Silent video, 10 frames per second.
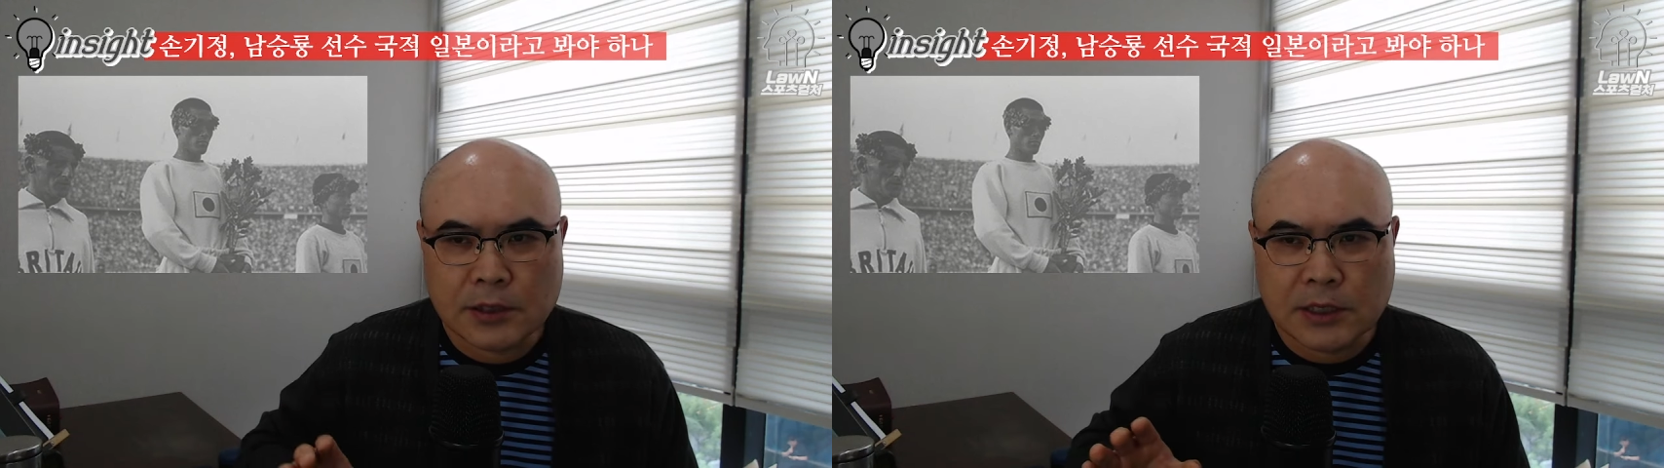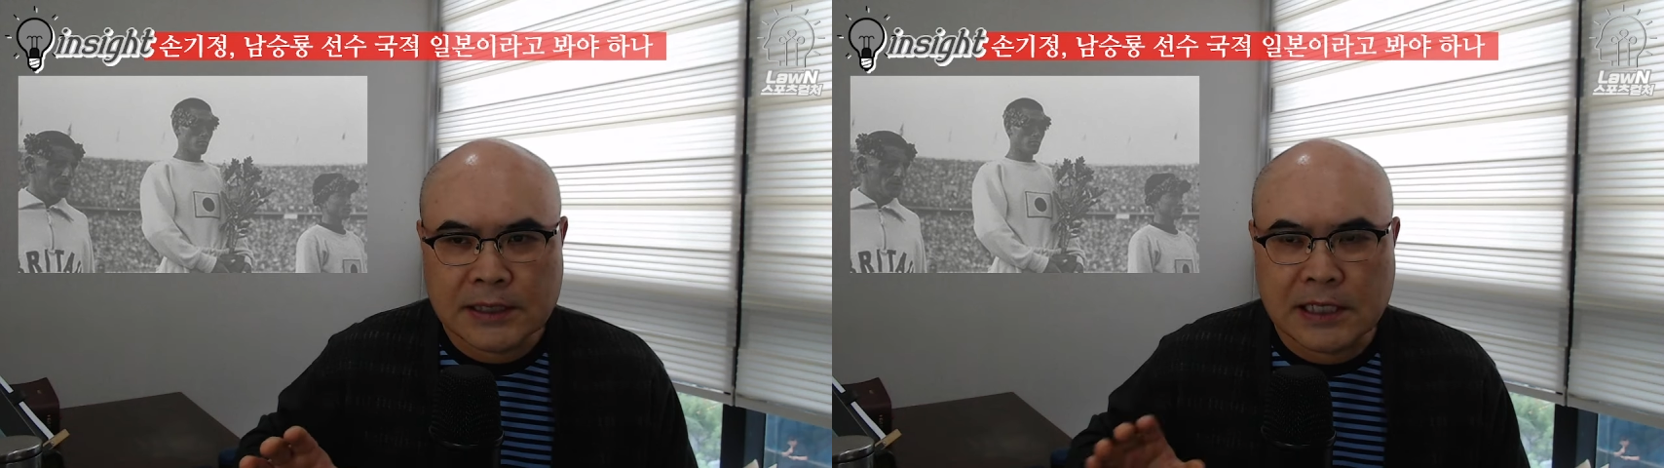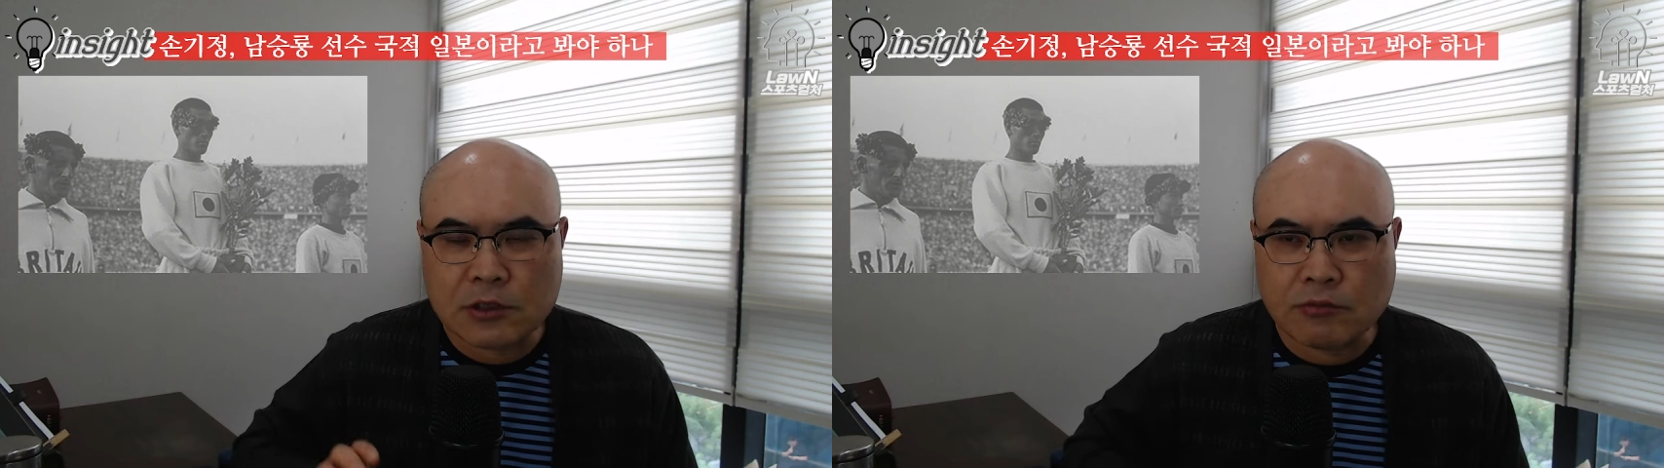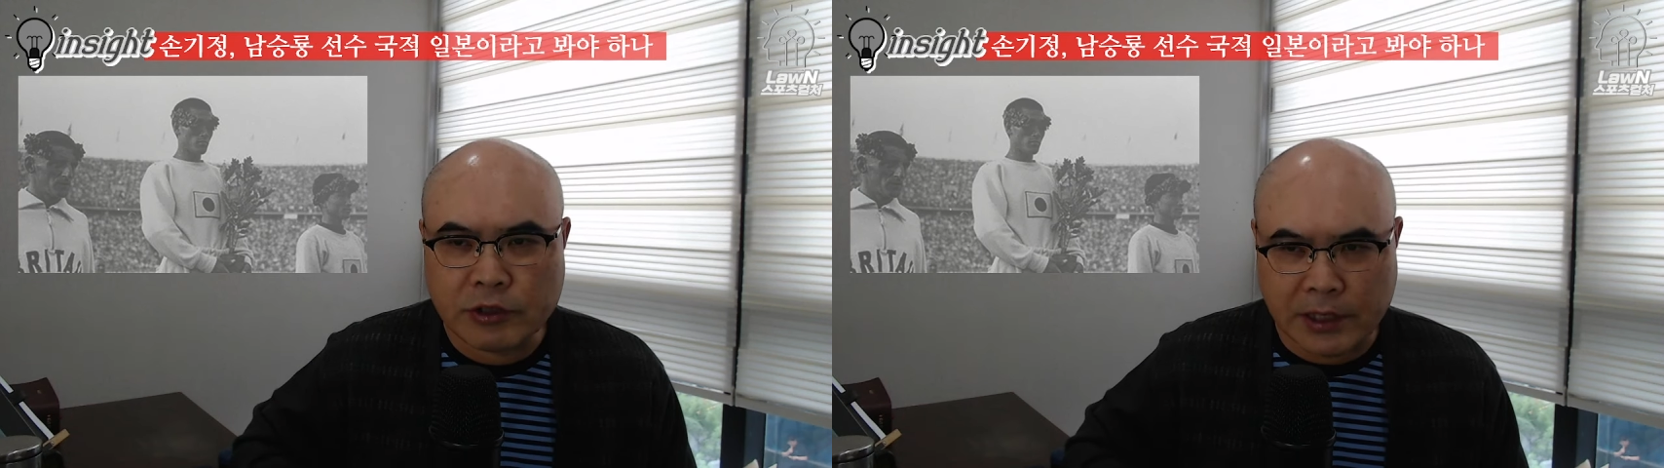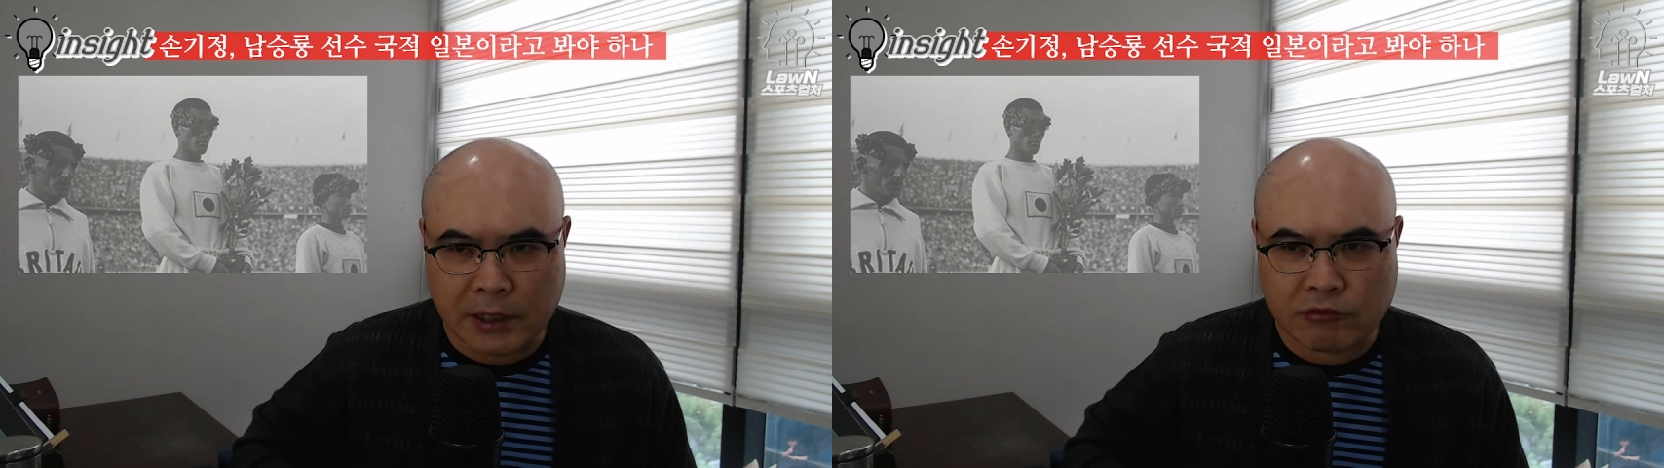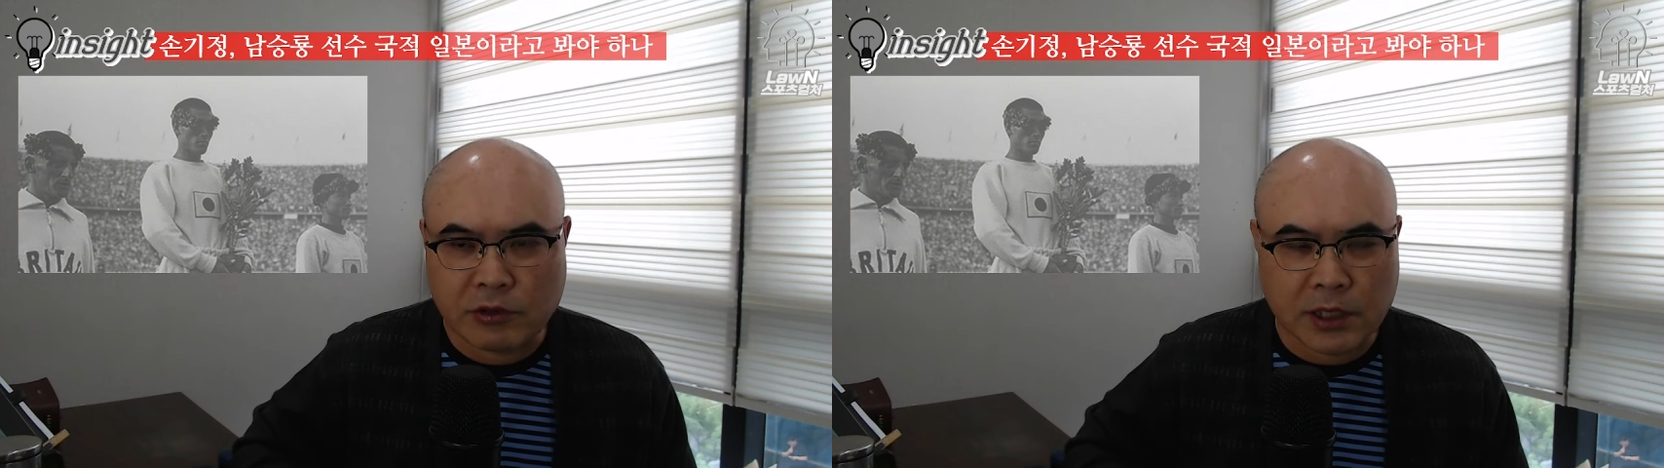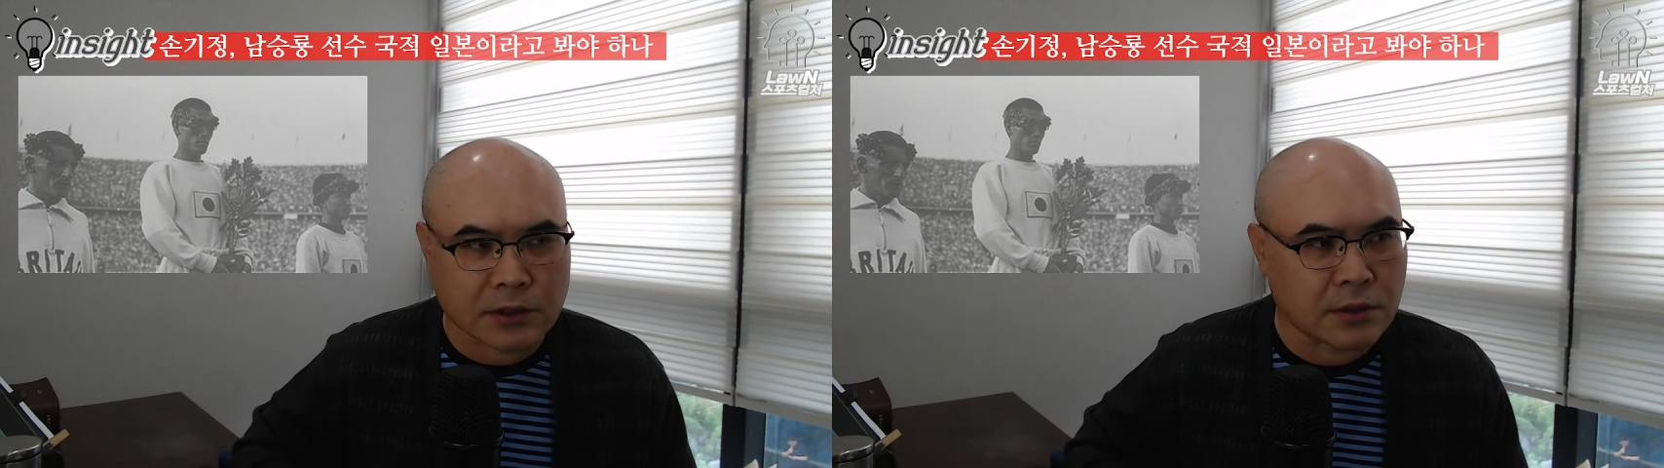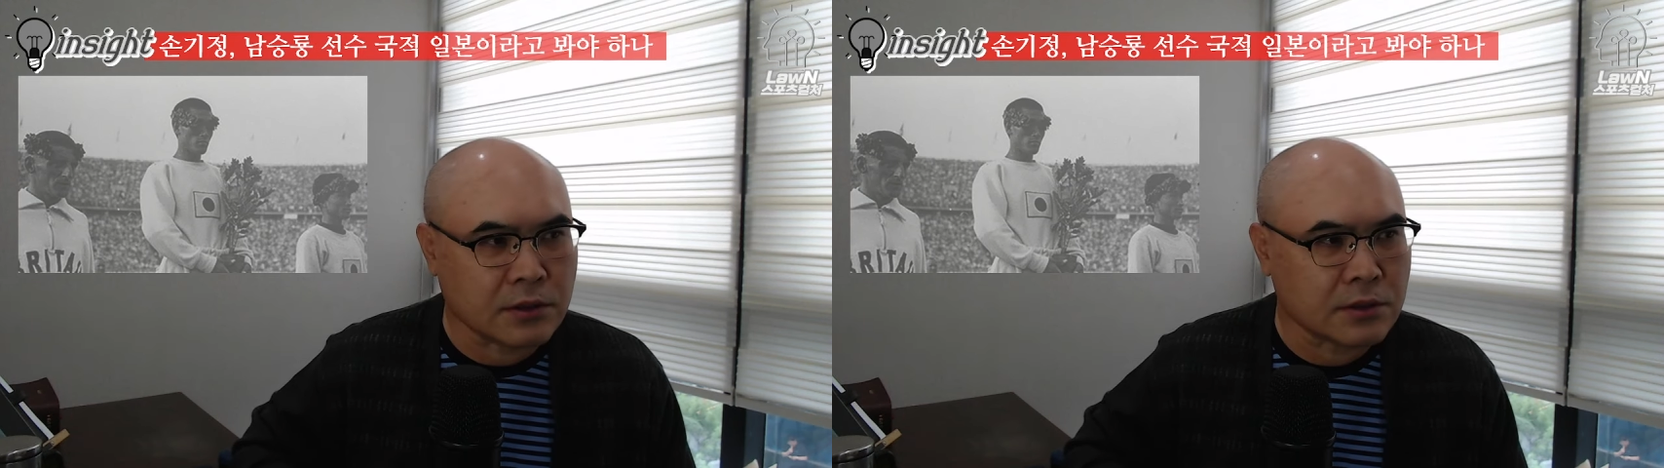인사청문회 때
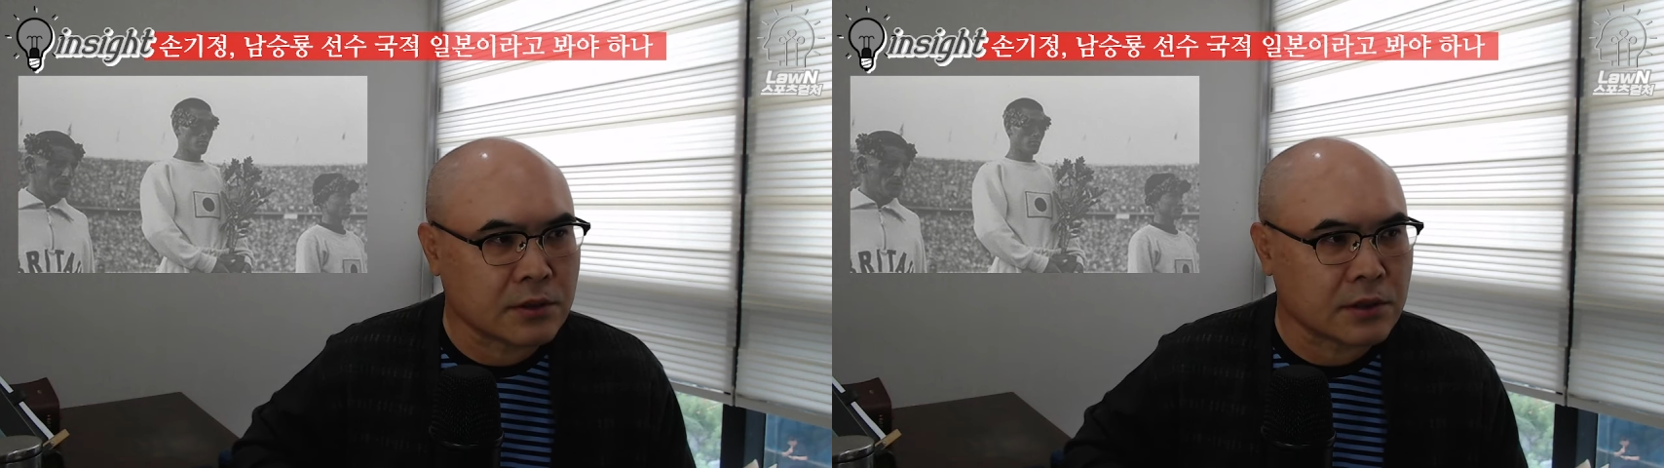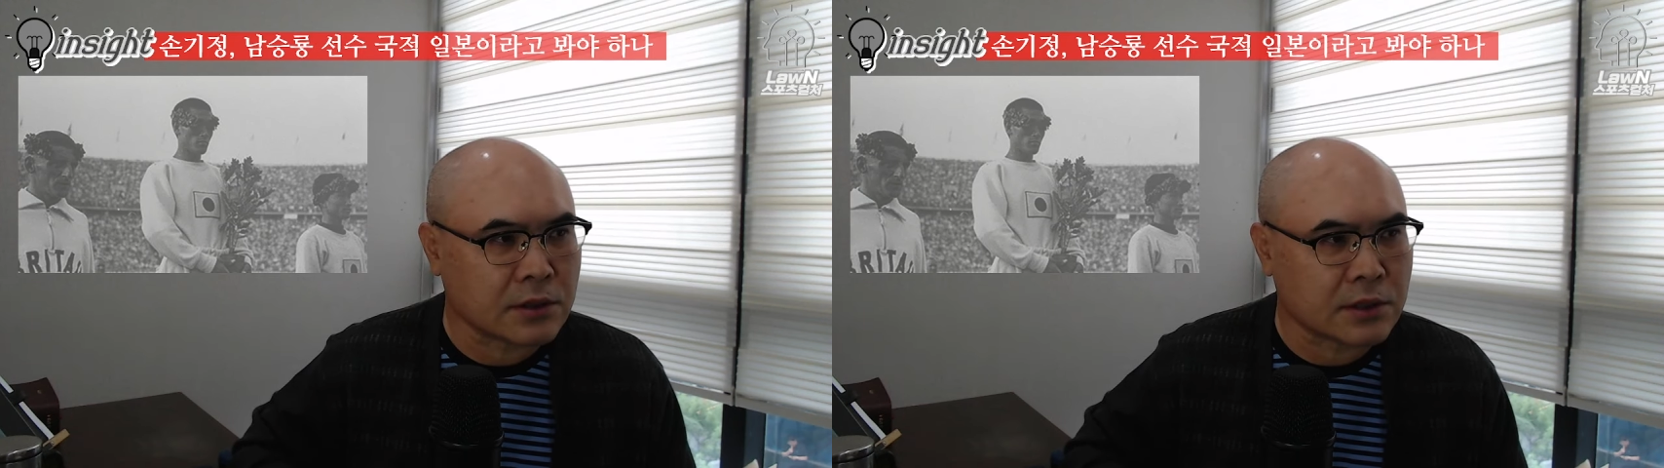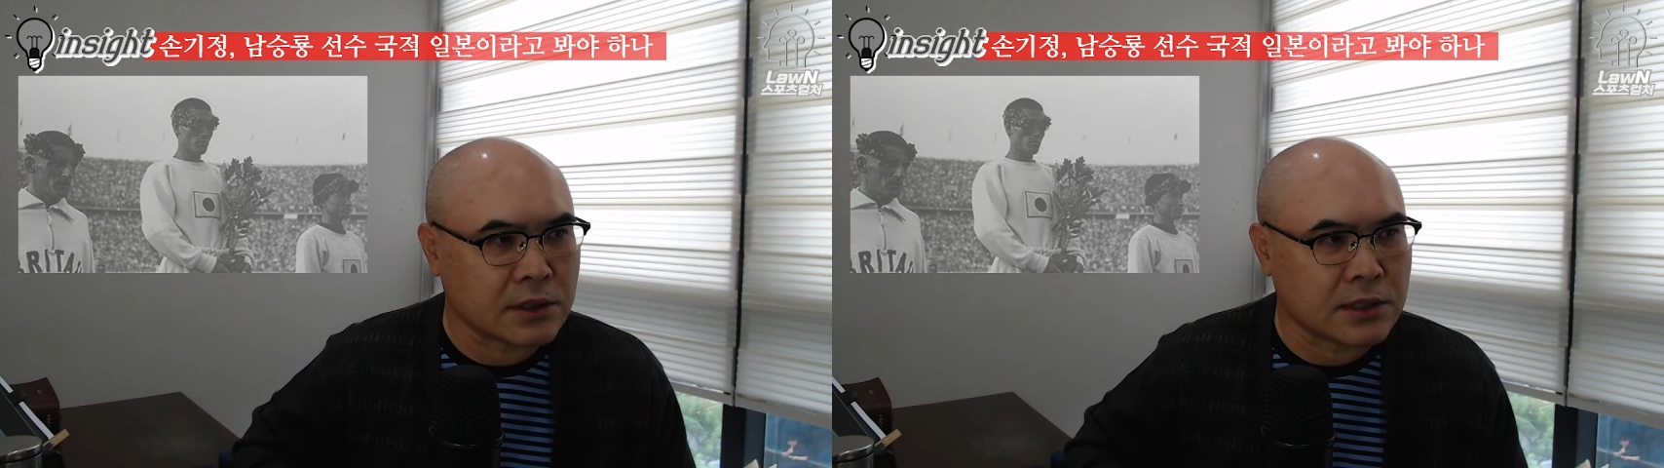국회에서 어,